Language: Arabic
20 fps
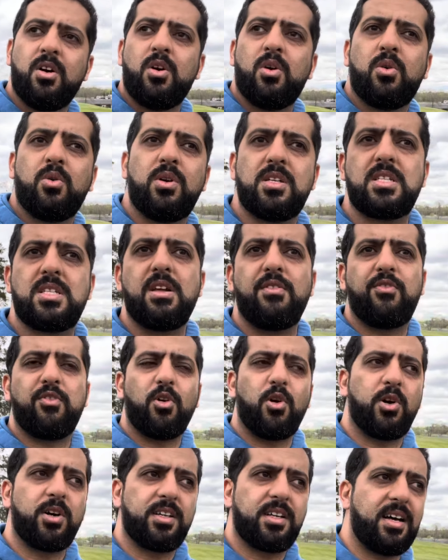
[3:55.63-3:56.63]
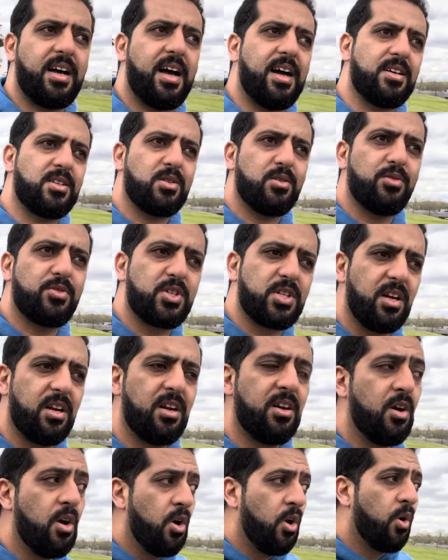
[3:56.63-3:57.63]
والناس اللي في فلوريدا اكسون في شكل
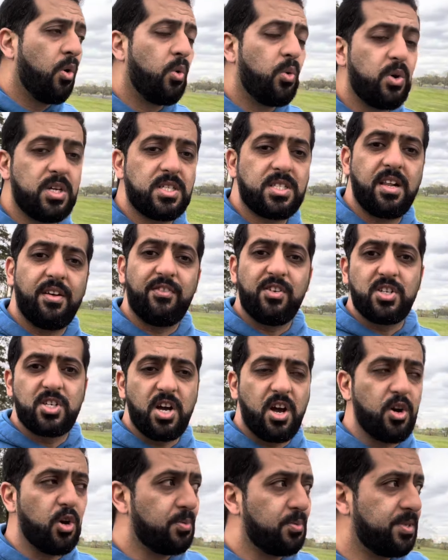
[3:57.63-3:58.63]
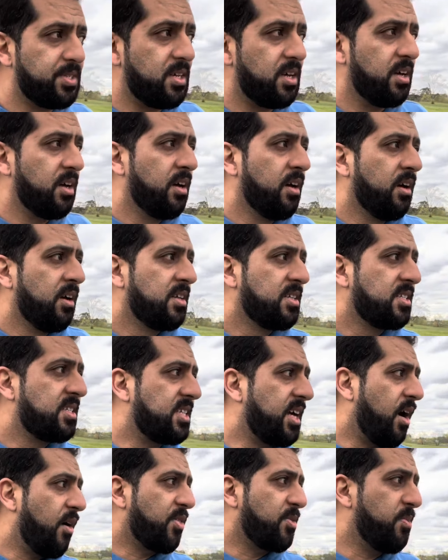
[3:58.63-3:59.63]
والناس اللي في الجنوب
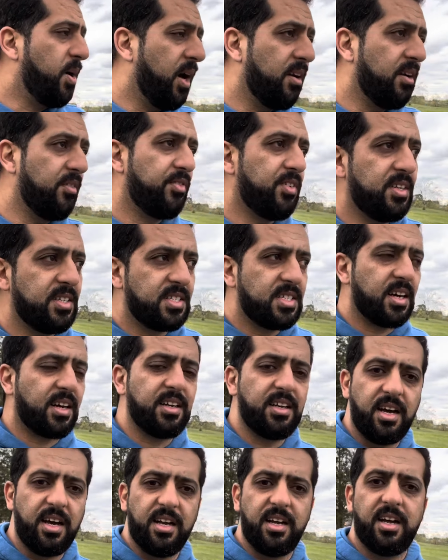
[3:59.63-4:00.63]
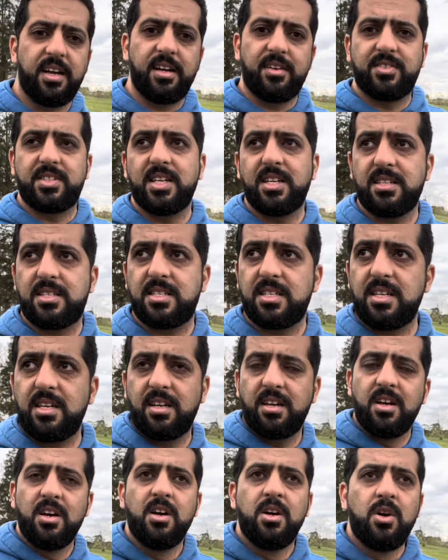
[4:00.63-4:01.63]
الساوث بحال فين ساكن انايا في تينيسي
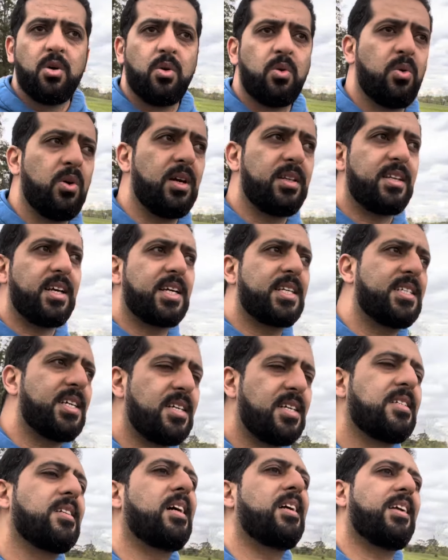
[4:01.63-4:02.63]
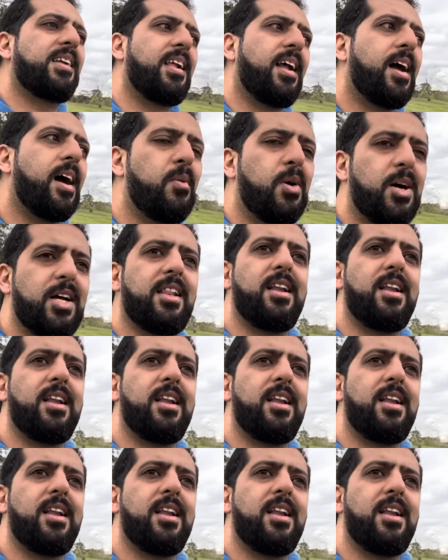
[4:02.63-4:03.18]
ولا تكساس تقدر تلقى واحد